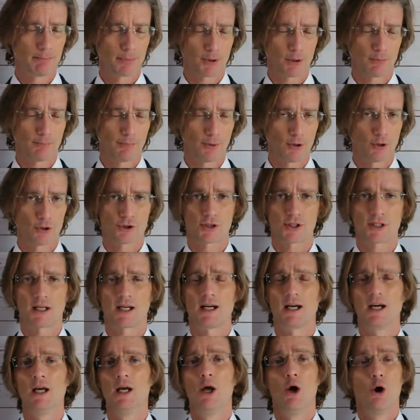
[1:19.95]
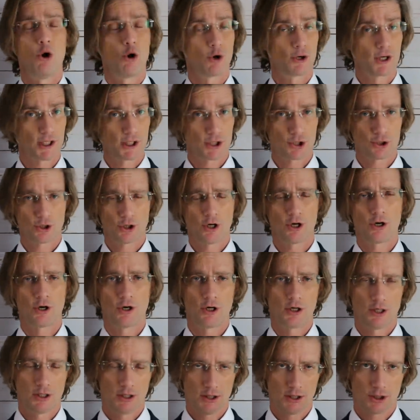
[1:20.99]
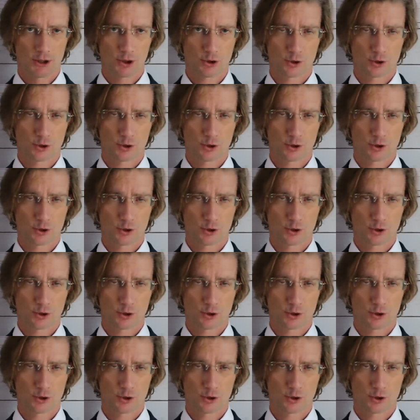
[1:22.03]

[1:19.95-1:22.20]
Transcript: proposta o che sto uh,